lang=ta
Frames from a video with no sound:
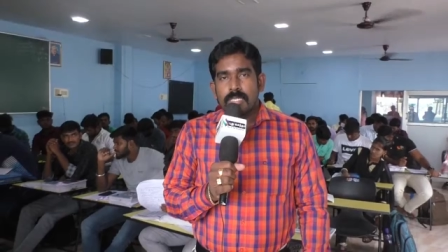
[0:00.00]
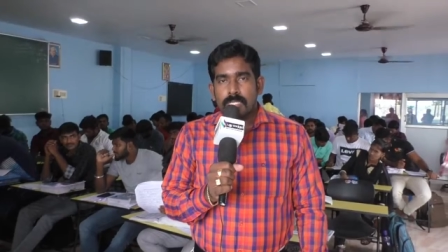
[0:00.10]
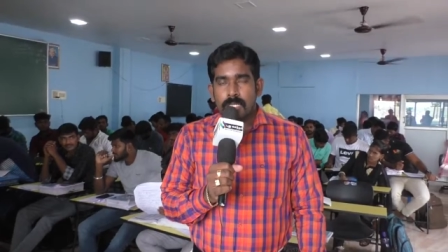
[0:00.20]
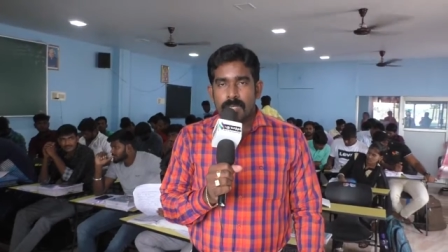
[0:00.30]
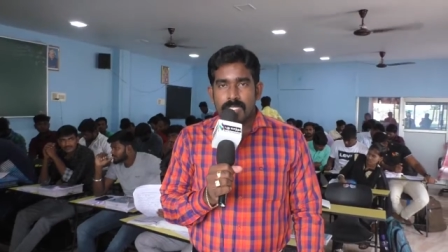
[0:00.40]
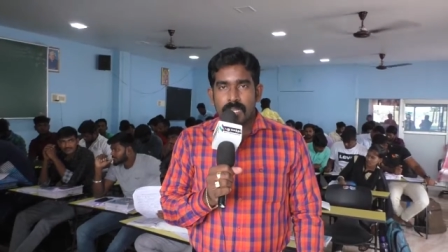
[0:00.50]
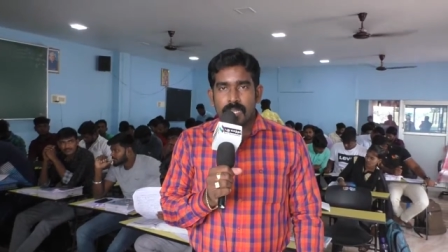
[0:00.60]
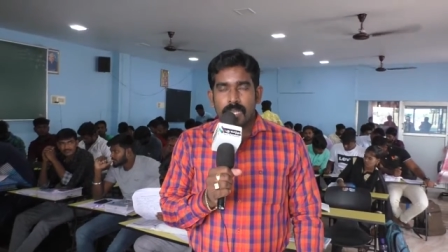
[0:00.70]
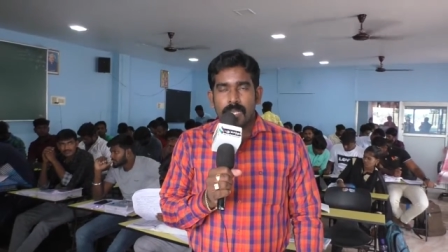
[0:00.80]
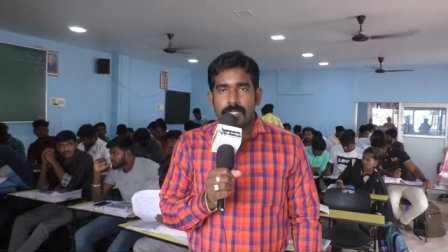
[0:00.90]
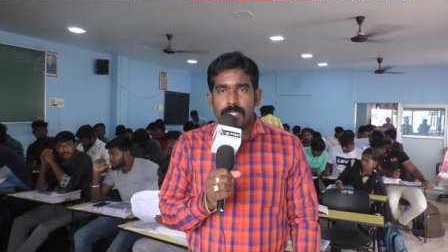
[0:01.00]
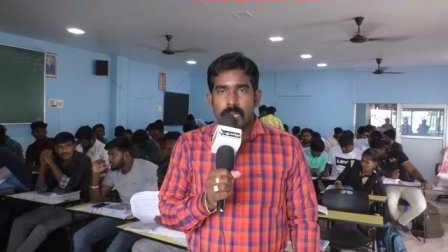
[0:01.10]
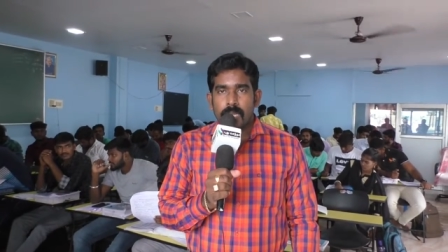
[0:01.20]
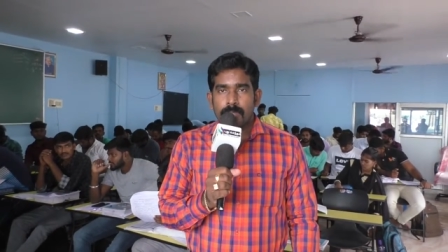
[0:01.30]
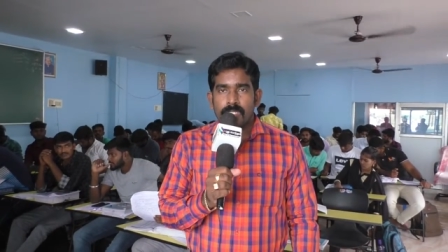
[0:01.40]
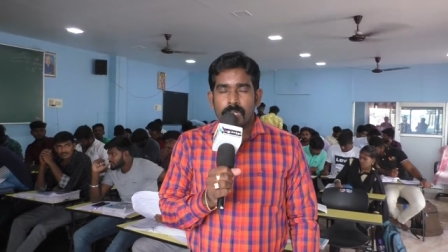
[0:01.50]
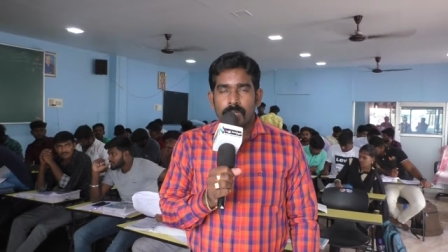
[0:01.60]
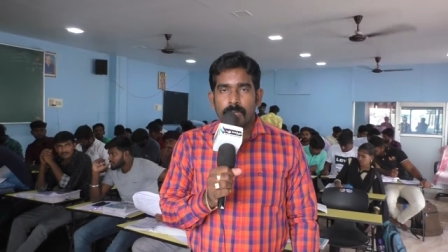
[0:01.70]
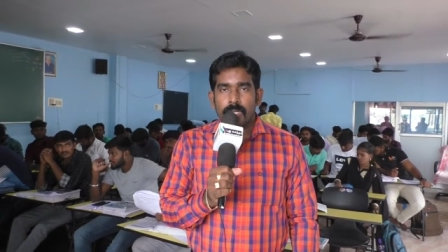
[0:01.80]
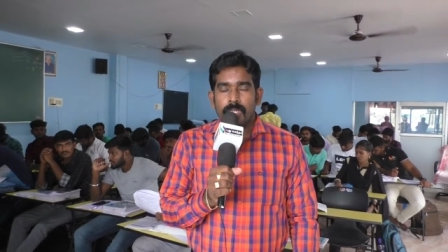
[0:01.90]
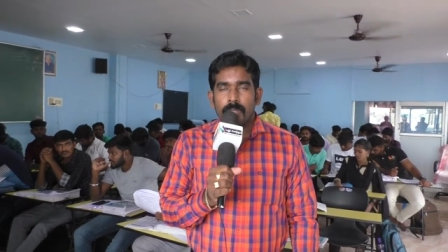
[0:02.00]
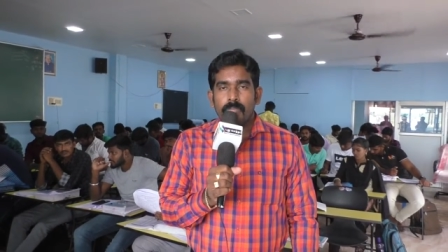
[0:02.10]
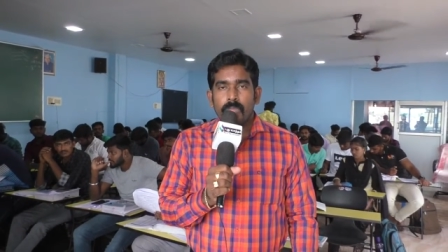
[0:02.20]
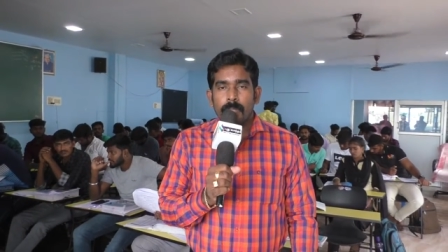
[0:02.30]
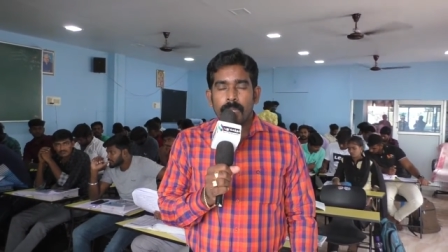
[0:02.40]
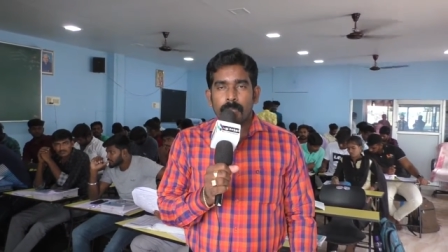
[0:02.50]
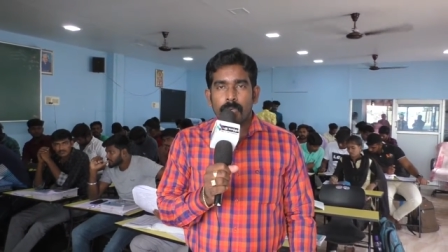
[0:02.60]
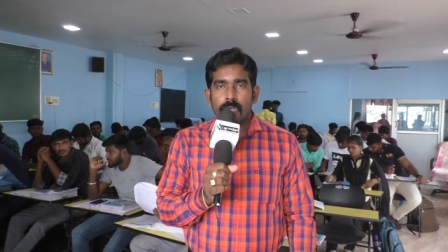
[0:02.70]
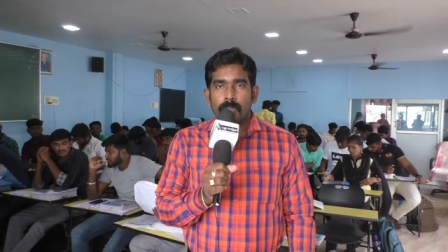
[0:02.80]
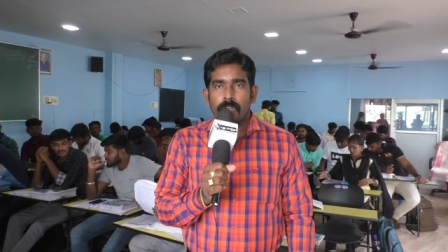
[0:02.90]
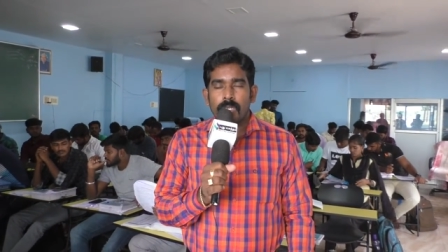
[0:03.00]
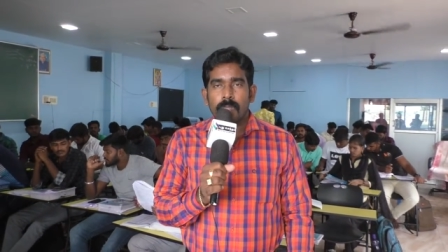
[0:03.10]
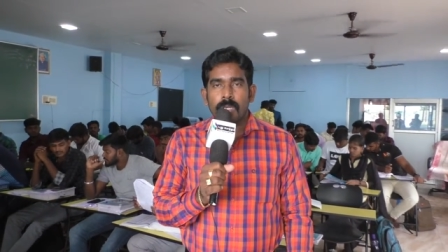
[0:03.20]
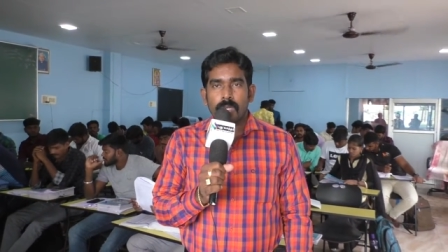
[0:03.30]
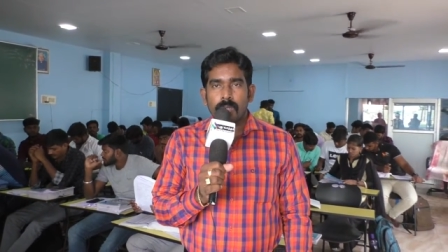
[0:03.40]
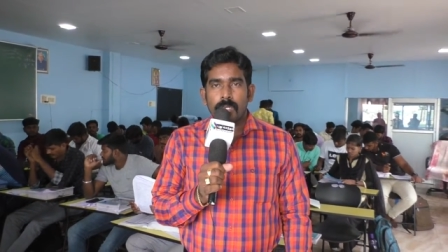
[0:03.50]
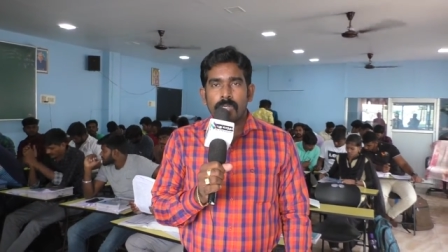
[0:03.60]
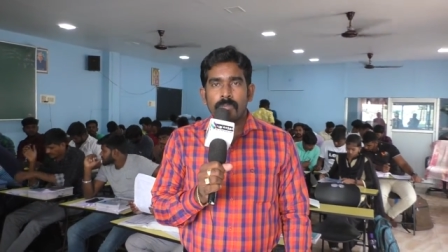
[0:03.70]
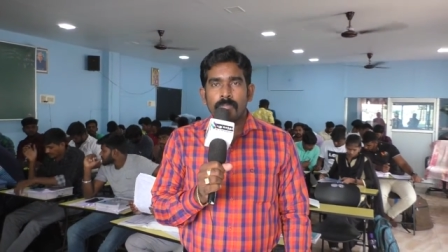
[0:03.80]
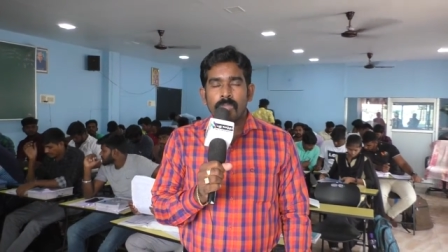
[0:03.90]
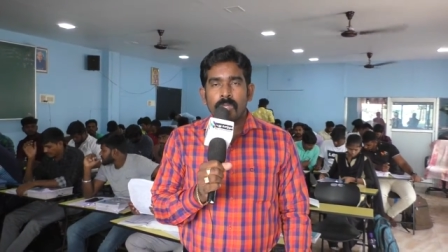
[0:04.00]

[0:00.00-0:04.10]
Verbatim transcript: சிபிசாய் ஐஏஎஸ் அகாடமி சார்பாக பெரம்பலூர் மாவட்ட மக்கள் மற்றும்